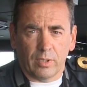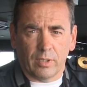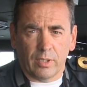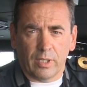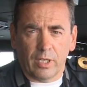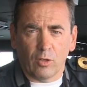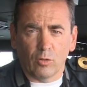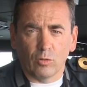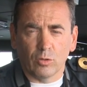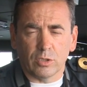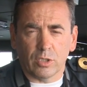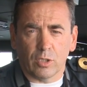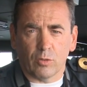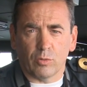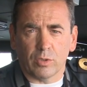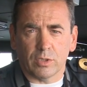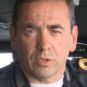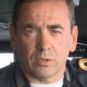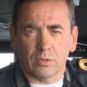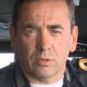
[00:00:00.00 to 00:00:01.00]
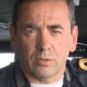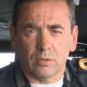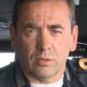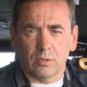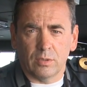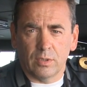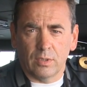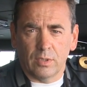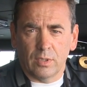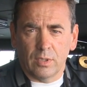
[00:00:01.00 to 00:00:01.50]
ningún secuestro
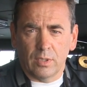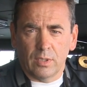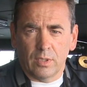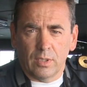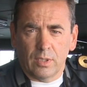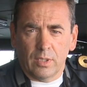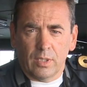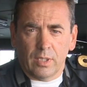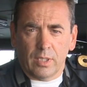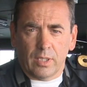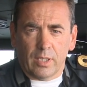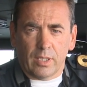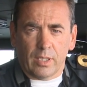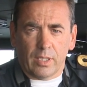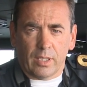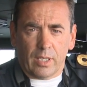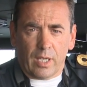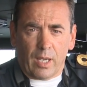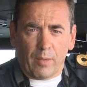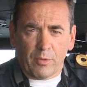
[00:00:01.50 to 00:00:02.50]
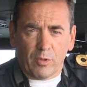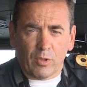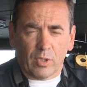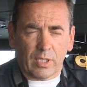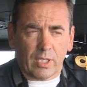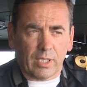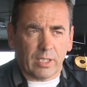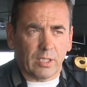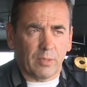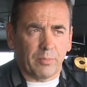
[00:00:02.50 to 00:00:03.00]
eh, ha
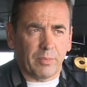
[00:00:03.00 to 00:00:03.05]
habido ataques